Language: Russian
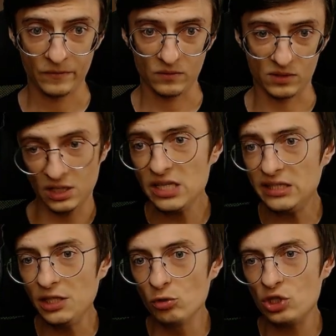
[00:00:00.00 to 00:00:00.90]
Здесь
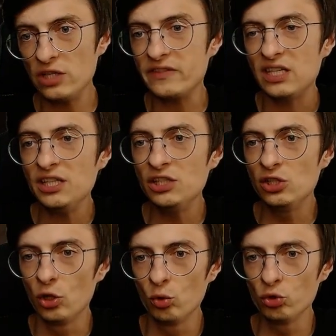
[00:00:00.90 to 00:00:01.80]
они уже в здании
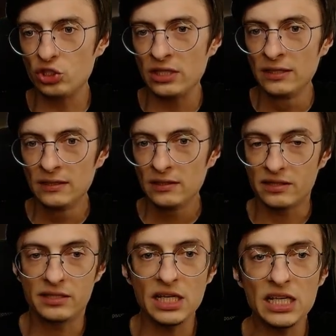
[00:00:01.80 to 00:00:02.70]
дерутся.
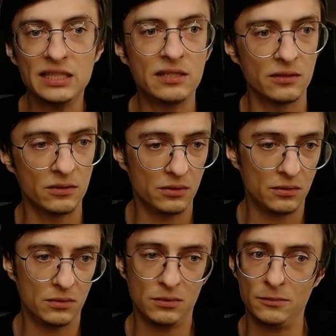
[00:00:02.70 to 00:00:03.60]
Здесь...
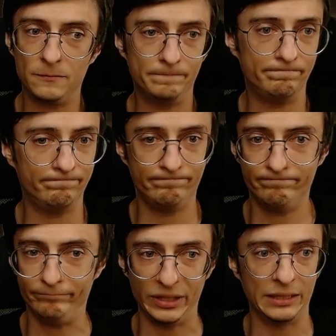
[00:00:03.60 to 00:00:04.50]
Э,
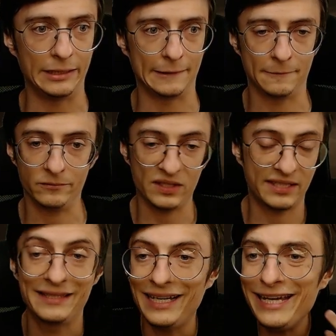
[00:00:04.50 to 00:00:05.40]
блин.
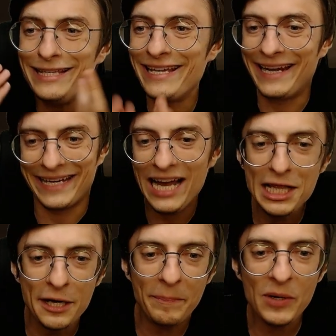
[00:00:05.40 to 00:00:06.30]
Здание
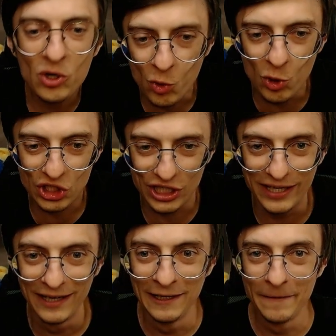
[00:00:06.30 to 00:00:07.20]
реально
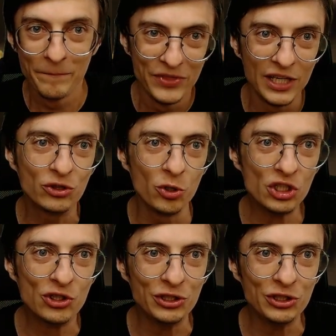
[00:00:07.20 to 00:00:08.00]
похоже на то, что